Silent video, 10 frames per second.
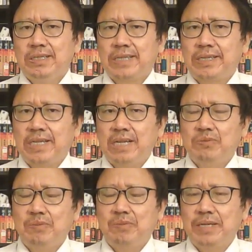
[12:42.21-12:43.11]
它的业
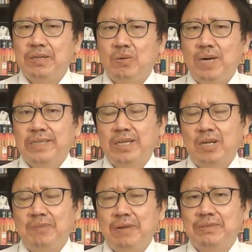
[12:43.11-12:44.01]
务被夸大
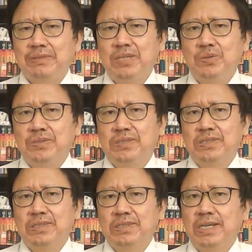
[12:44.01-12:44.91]
了百分之六十
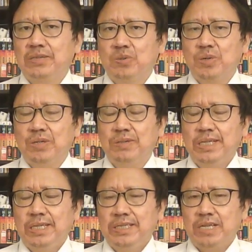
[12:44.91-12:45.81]
啊左右。
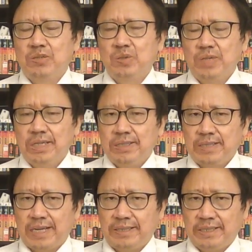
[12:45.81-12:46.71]
也就是说，
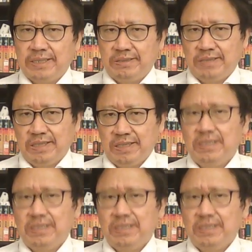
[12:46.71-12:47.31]
它的这个